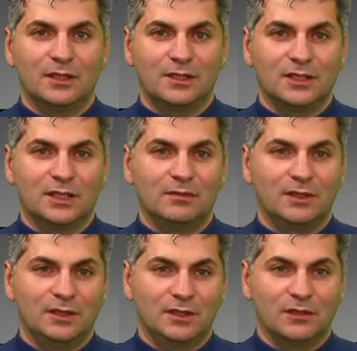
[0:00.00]
российскими
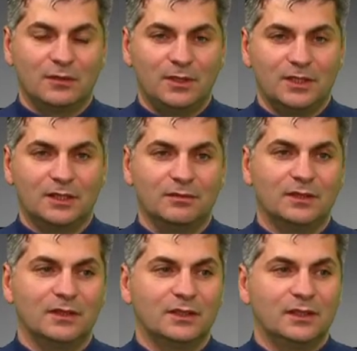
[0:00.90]
и европейскими.
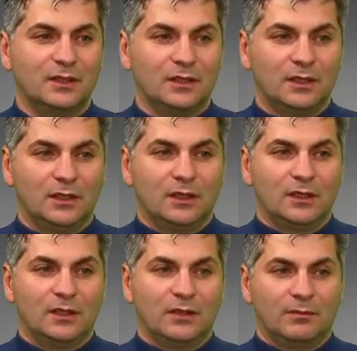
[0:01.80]

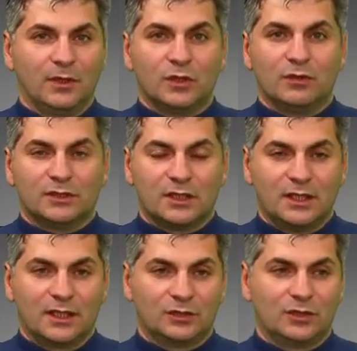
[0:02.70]
Молдова
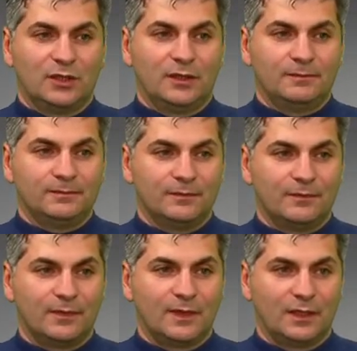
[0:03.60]
страна, которая
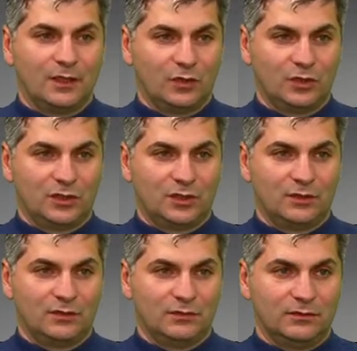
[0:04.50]

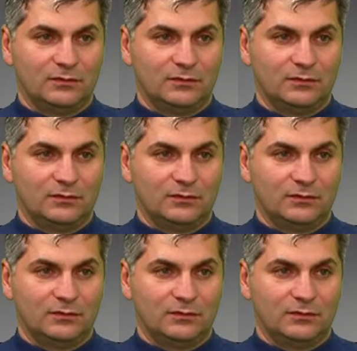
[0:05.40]
находится